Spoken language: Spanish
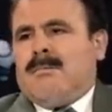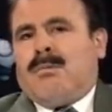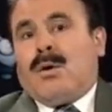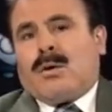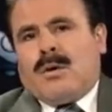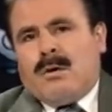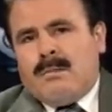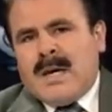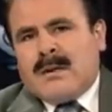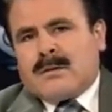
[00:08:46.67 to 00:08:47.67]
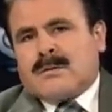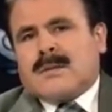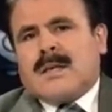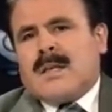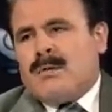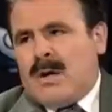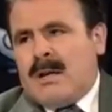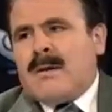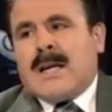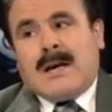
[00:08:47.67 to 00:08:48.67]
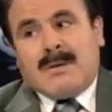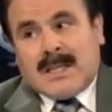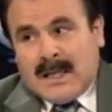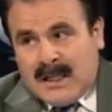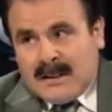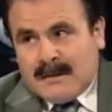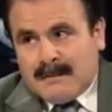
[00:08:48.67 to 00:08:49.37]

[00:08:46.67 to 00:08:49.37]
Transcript: por lo menos que devuelvan la mitad.